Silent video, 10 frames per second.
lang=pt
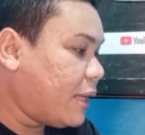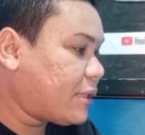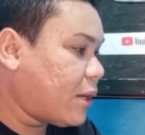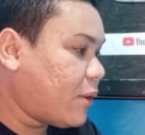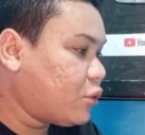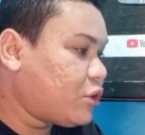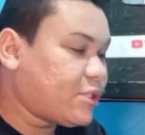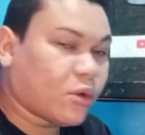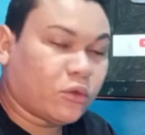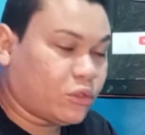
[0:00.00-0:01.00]
Então, a
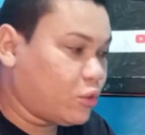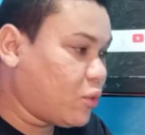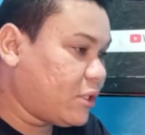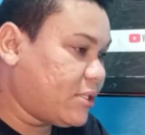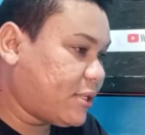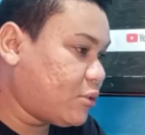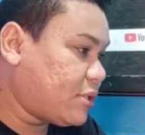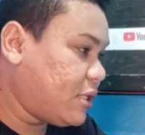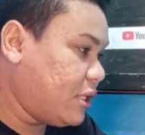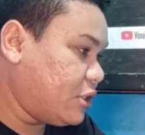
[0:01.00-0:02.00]
notícia continua dizendo o
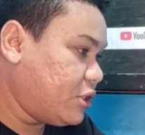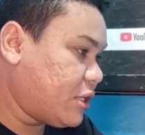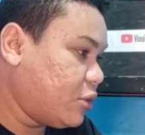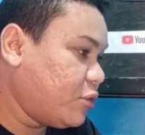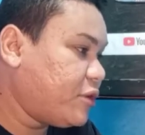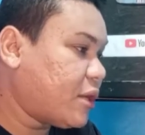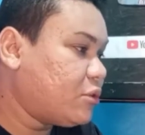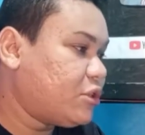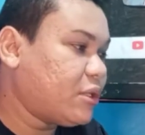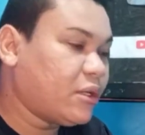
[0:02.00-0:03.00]
seguinte, que no final
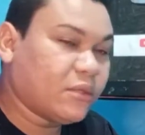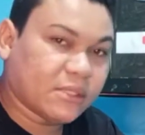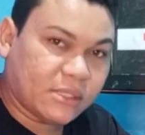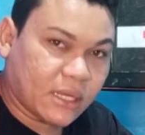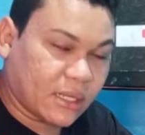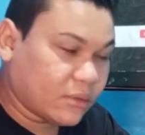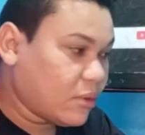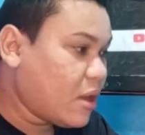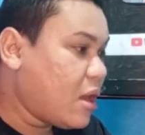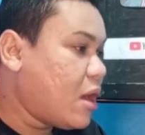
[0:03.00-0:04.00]
de janeiro desse ano,
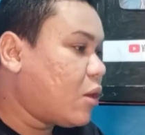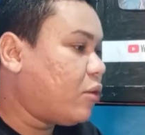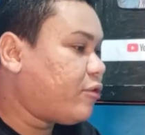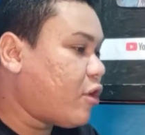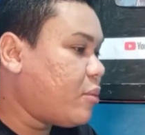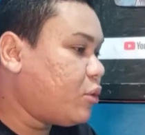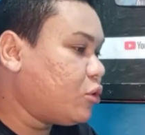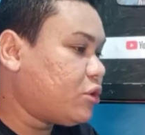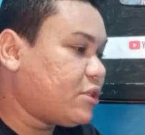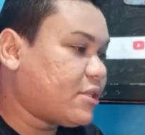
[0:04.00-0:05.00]
conforme
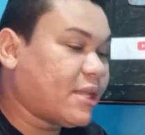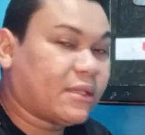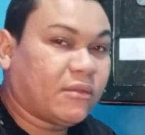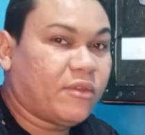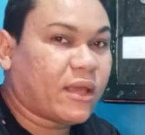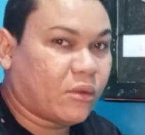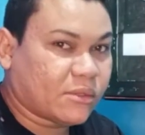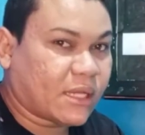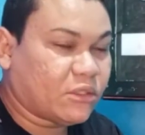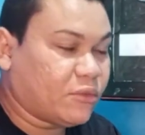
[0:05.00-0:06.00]
Notícias da TV, que é um
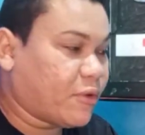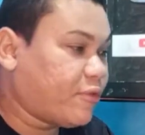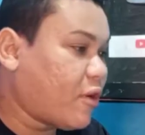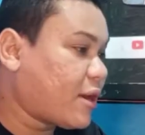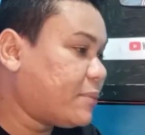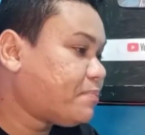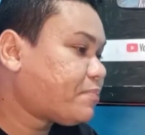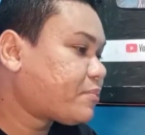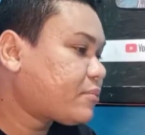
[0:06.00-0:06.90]
site de fofoca,